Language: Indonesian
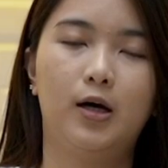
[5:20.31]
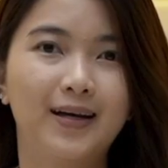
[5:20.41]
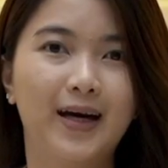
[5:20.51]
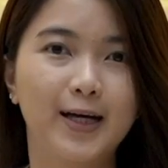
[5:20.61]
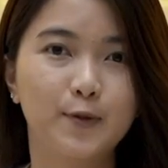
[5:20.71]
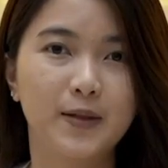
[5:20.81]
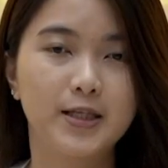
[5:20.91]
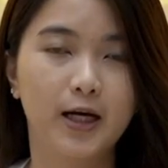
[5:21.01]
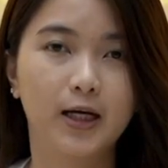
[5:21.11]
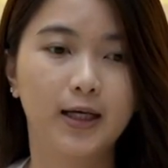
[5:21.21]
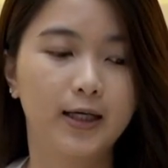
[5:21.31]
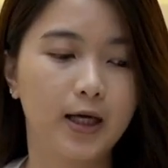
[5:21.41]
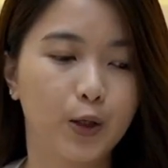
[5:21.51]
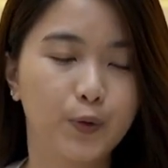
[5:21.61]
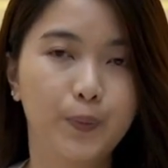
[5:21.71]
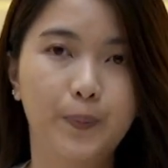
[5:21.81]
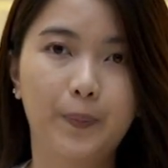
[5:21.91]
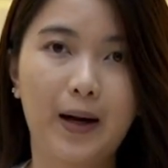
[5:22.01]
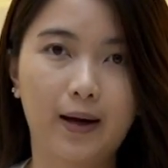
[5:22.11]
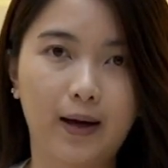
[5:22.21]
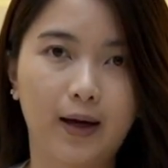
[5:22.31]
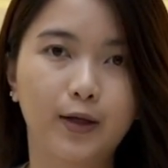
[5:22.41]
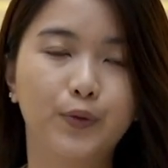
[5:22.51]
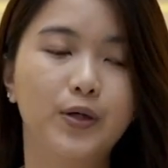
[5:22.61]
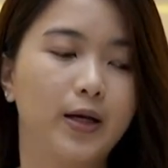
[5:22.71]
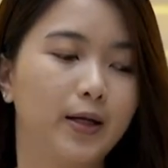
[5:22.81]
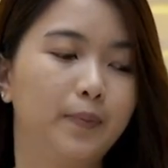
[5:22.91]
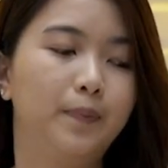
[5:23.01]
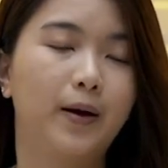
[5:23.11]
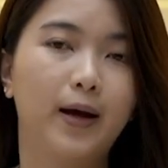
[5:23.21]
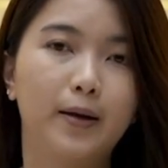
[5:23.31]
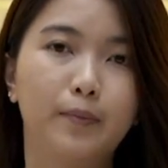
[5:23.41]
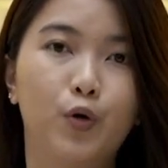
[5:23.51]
Nah, SPC yang kali ini aku pakai itu dari brand